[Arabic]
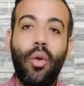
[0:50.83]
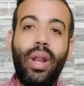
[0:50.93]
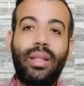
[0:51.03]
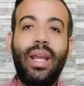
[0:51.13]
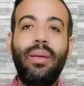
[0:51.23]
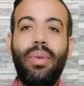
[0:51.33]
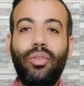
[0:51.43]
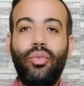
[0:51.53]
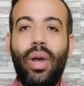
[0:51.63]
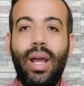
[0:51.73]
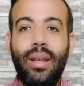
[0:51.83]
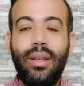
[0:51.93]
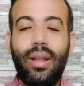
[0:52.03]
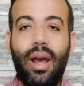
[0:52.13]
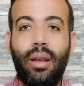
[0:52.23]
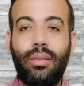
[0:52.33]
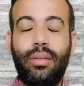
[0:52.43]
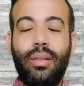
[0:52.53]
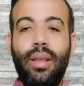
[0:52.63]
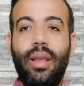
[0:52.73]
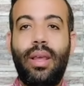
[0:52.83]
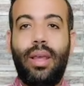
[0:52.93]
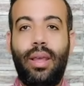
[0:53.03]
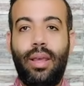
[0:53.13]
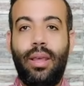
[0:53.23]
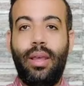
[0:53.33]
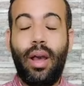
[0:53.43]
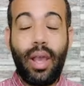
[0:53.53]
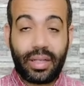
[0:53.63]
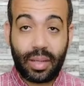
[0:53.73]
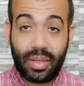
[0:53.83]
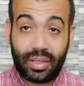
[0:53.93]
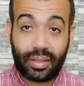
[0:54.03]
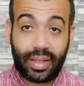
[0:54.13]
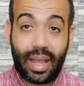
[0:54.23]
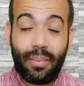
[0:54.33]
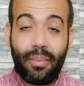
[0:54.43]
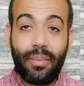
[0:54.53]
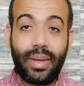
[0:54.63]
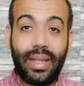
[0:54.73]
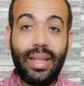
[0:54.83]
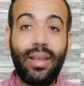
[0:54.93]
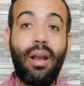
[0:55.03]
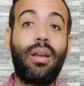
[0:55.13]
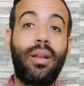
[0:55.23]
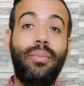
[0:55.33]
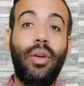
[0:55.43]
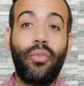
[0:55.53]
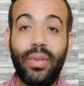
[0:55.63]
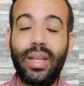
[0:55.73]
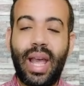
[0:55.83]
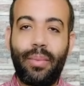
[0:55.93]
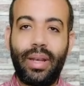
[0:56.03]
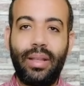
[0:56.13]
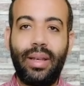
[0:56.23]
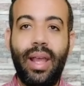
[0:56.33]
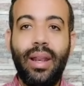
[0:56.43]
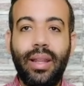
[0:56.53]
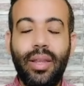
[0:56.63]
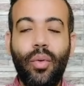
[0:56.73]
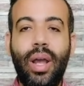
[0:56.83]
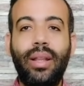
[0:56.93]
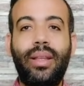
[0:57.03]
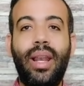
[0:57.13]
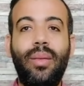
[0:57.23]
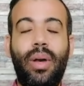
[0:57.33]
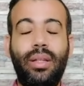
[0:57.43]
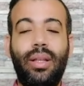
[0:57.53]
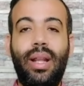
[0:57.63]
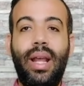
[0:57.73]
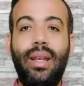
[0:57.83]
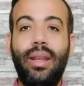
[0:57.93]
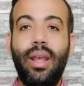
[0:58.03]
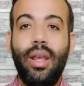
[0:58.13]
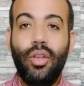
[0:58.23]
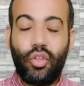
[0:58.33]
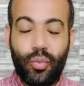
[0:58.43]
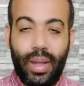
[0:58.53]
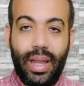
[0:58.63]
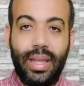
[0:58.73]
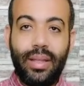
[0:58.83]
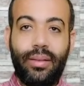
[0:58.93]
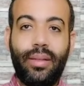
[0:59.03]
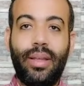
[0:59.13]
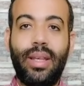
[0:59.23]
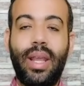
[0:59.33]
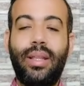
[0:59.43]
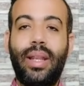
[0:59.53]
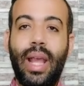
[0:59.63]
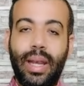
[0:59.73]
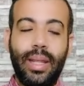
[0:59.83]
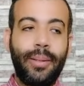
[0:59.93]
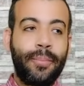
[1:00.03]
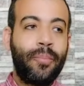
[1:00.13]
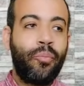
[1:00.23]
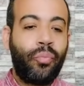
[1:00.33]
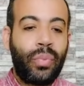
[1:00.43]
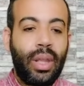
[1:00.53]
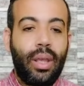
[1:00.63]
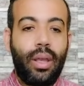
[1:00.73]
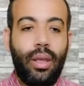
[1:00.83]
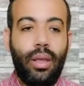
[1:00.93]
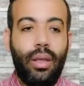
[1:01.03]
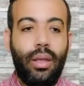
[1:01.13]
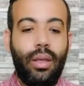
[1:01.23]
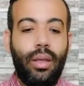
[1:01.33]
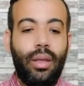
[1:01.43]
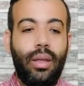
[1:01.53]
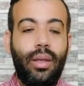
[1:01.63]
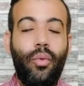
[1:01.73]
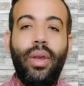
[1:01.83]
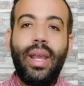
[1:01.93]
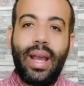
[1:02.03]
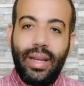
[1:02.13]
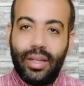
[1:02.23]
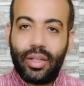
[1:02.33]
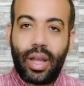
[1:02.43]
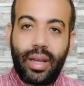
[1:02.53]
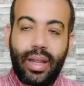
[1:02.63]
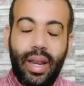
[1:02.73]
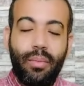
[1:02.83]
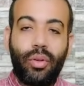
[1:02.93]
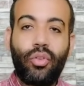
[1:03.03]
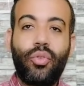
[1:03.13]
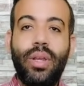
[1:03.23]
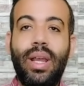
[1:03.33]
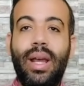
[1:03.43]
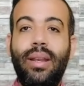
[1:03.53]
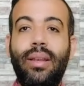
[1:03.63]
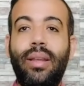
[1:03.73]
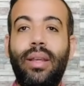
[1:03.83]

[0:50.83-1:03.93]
وهنتكلم برضو عن عرض آه، اياكس امستردام لاكرم توفيق لاعب النادي الاهلي وهنتكلم ايضا عن سباعيه النادي الاهلي آه، ويعني هنتكلم برضو شويه عن